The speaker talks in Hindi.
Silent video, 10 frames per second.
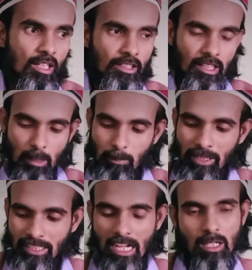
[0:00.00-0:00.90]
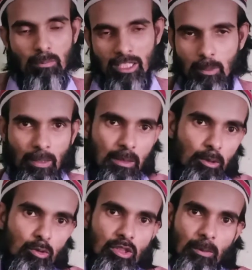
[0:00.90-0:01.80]
कि कंपनी क्या काम करती पहले बोलता
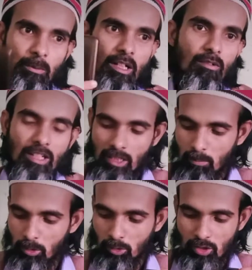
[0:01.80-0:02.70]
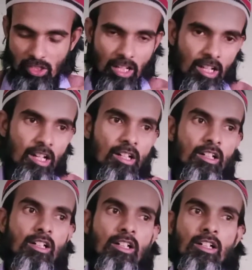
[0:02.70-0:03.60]
हूँ उसके बाद मैं गवाह का नाम बोलता हूँ
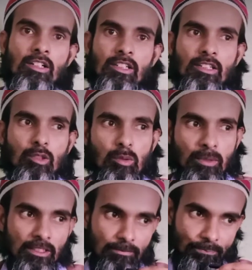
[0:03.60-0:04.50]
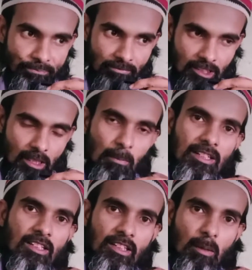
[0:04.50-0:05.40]
इंशाल्लाह ये देखो भाई इसका
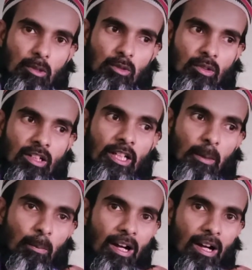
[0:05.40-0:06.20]
मकसद क्या बोले तो गरीबा